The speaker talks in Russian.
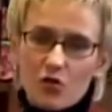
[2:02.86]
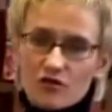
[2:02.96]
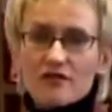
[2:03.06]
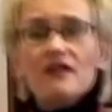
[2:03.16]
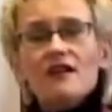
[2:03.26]

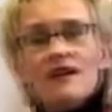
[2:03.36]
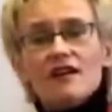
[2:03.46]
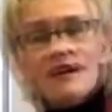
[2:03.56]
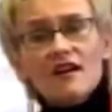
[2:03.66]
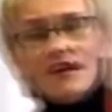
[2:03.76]

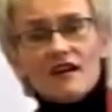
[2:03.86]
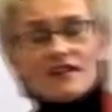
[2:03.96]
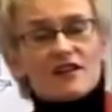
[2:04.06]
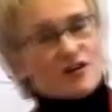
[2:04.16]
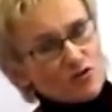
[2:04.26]
Да,
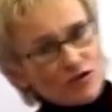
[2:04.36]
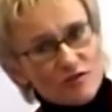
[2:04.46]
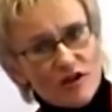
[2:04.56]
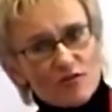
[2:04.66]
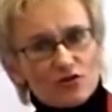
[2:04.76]
я хочу
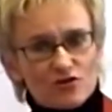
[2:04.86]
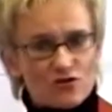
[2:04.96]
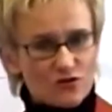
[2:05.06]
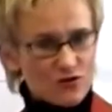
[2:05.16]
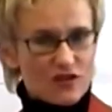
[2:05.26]
там работать,
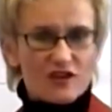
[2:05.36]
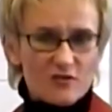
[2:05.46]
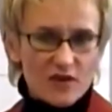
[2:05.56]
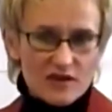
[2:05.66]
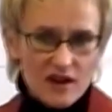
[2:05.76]
но вдруг я не
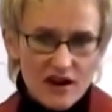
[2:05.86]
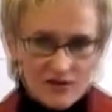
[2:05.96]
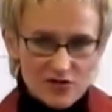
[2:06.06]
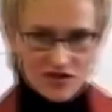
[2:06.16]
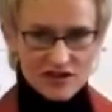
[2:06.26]

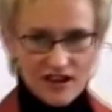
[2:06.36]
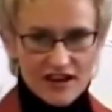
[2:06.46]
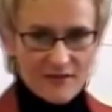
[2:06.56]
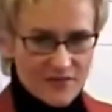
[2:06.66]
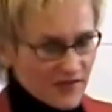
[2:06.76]
понравлюсь.
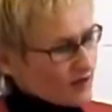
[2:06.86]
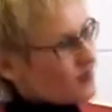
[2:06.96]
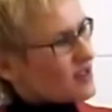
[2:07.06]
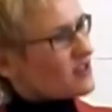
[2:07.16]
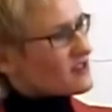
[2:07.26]
Да,
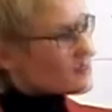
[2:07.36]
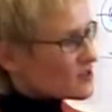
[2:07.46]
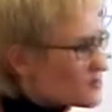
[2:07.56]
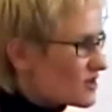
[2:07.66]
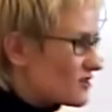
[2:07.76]
мне
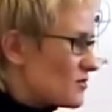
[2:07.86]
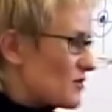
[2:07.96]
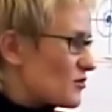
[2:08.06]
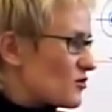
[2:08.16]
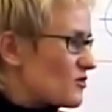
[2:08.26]
хотелось бы это
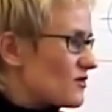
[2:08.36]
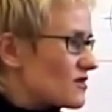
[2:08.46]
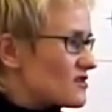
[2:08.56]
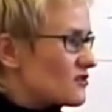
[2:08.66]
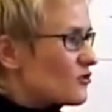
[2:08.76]

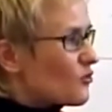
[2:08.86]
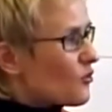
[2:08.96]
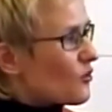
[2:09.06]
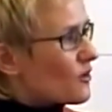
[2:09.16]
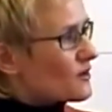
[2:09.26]
попробовать, но